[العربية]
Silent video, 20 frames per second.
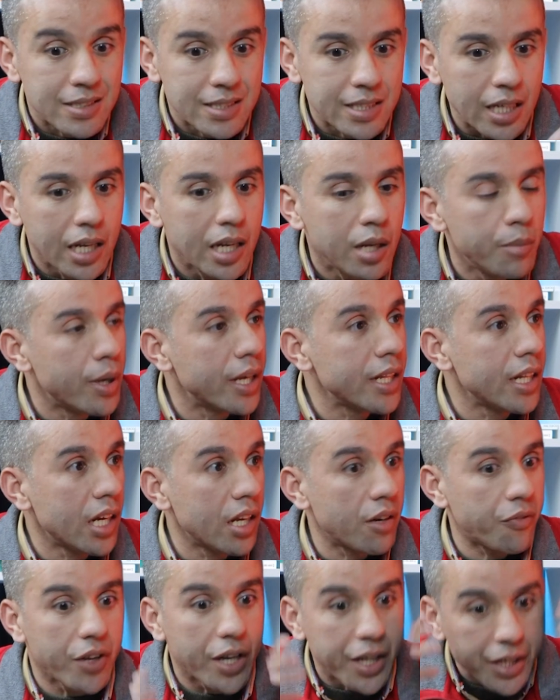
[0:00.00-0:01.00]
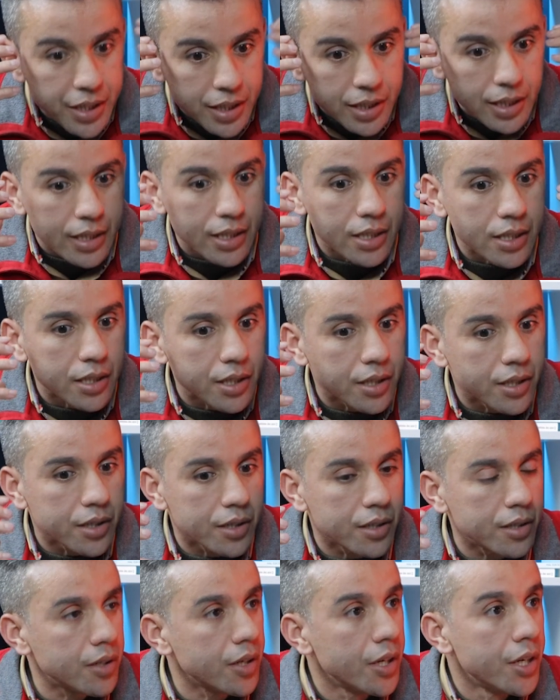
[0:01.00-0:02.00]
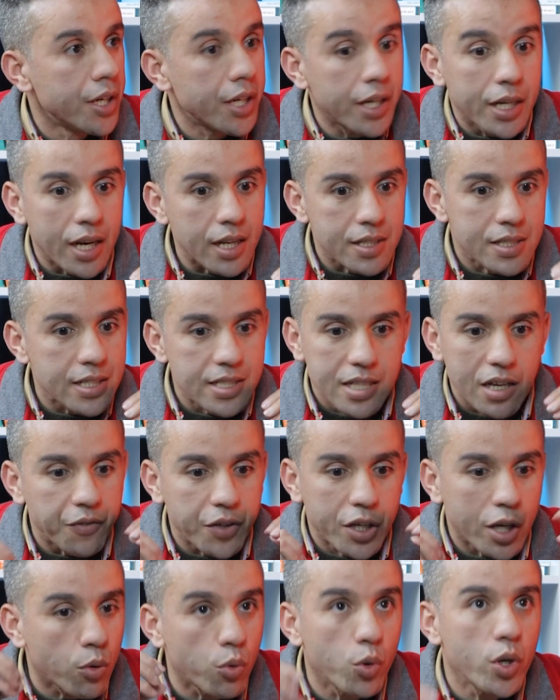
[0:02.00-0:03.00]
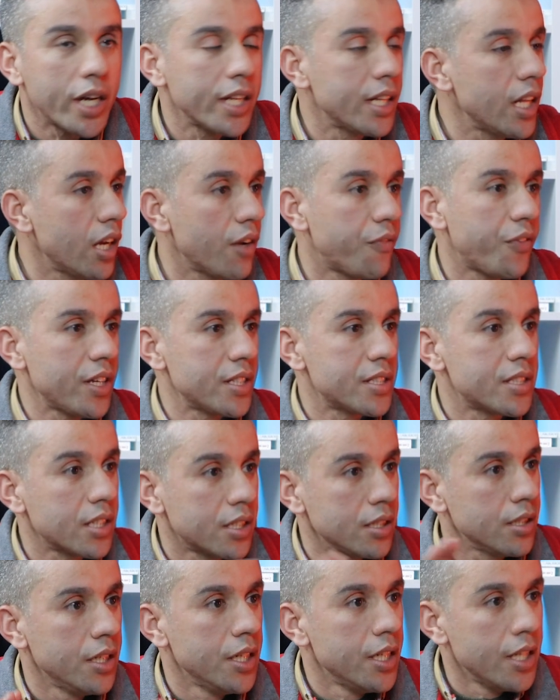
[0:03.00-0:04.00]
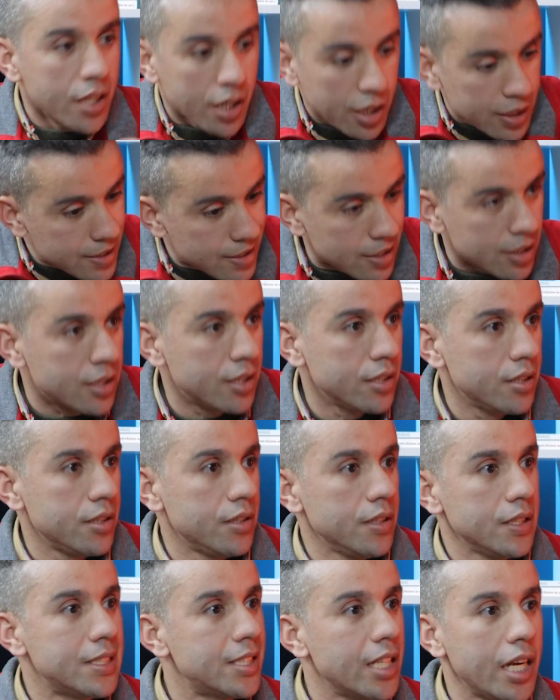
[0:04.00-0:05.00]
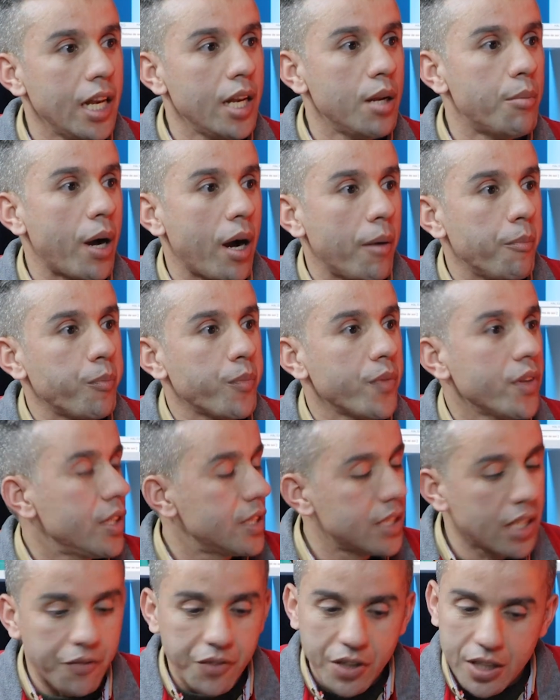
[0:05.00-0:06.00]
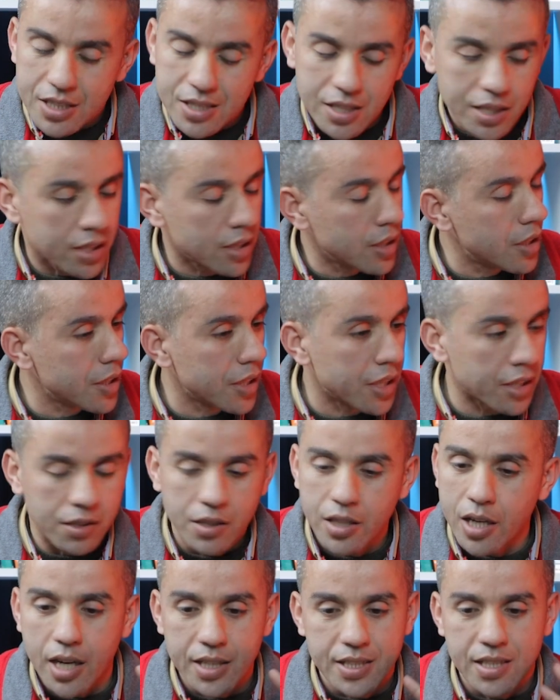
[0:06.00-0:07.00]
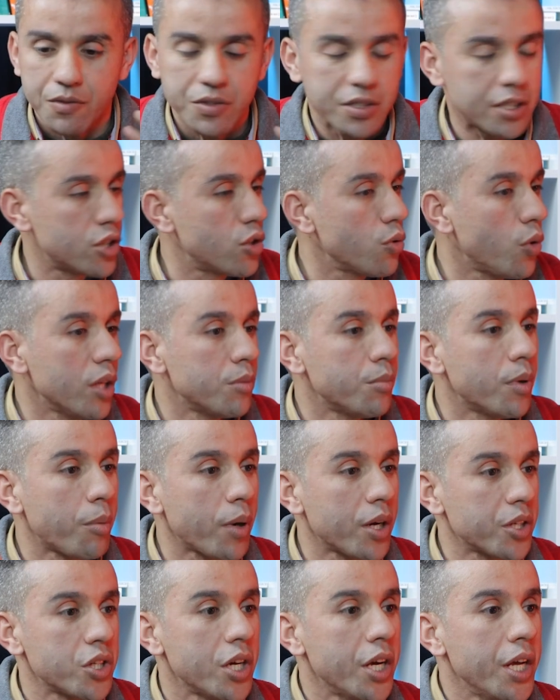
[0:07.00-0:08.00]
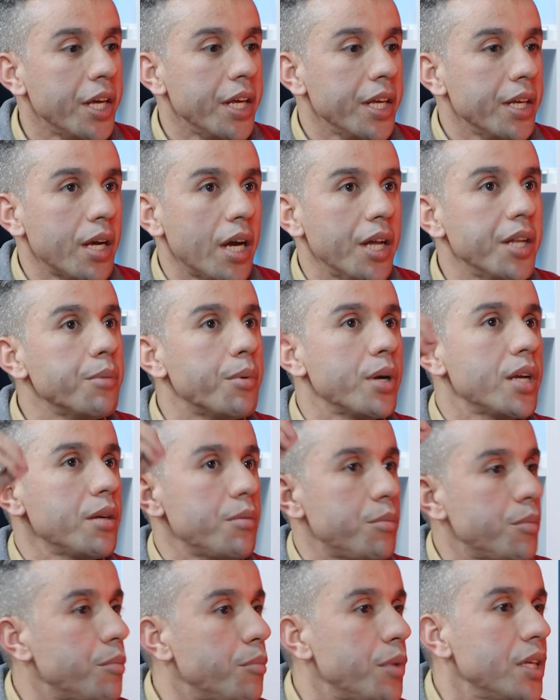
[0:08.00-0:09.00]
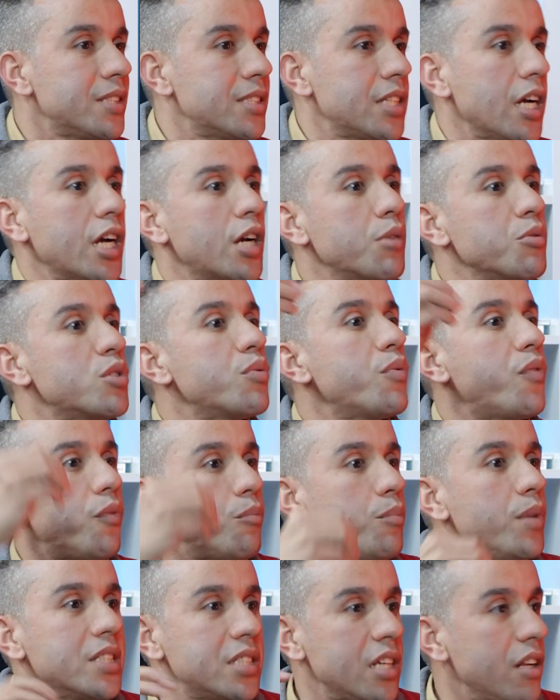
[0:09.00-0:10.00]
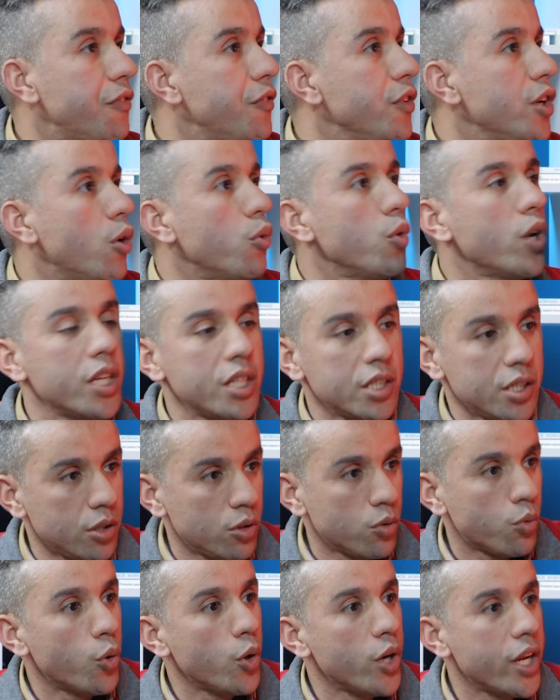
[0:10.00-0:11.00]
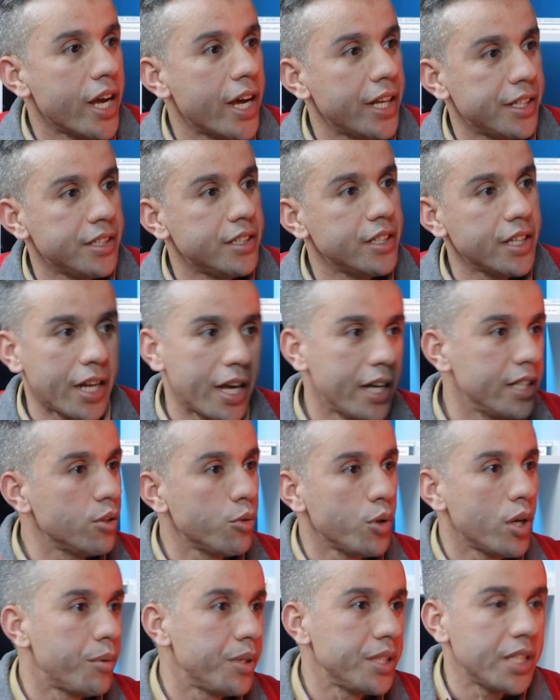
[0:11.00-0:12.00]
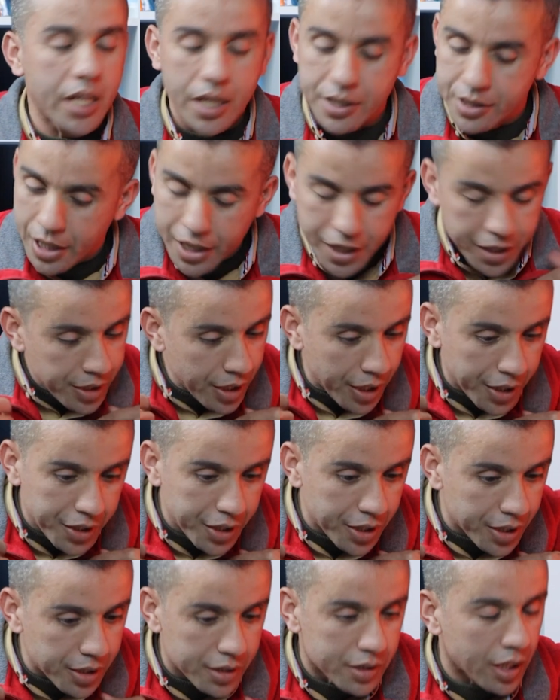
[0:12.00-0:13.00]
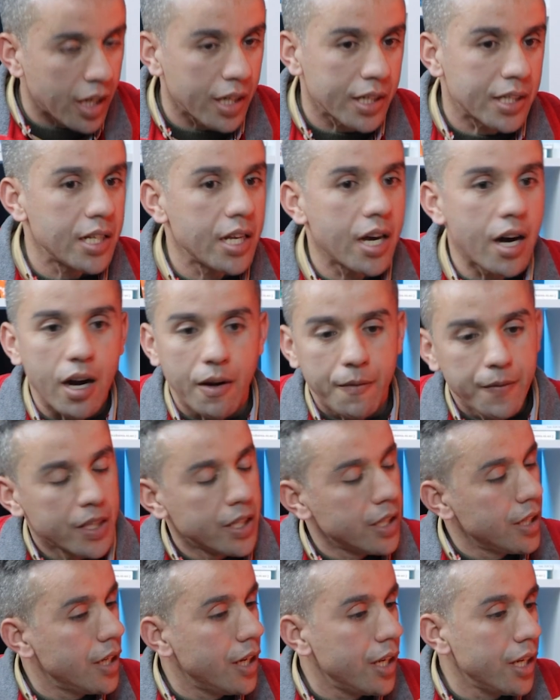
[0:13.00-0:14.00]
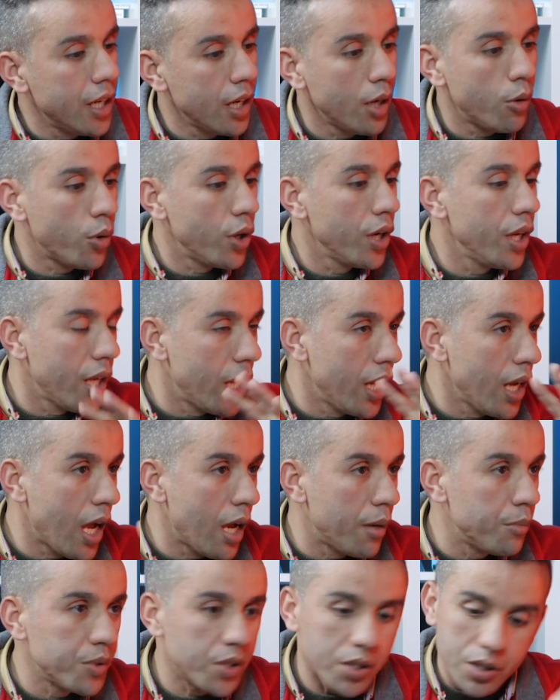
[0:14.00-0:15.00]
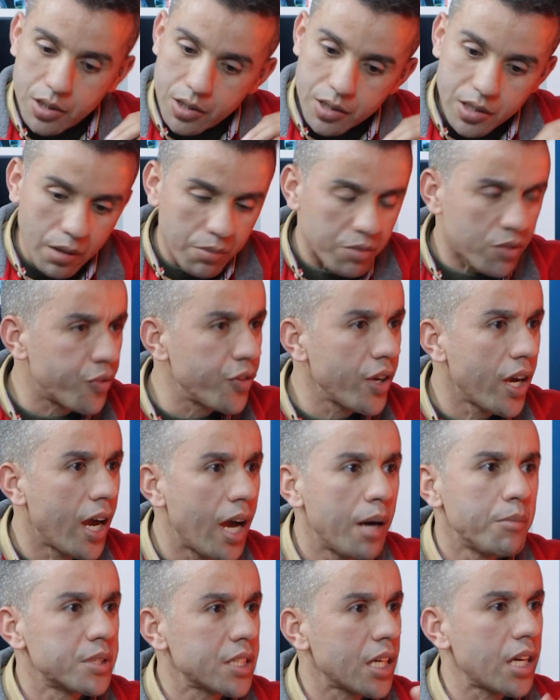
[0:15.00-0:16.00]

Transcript: نتعلم هذه الحرف يعني آه، راسي صافي كيقول لي هذه الحرفه خصك خصك تعلمها صافي خصني نضيها صافي حتى شي واحد ما بقاش يعني ما ما يتحكمش مازال فيا ولا يقول لي هذه دير هذه ولا ما دير هذه يعني دخلت ليها يعني ولله الحمد ضربت فيها عام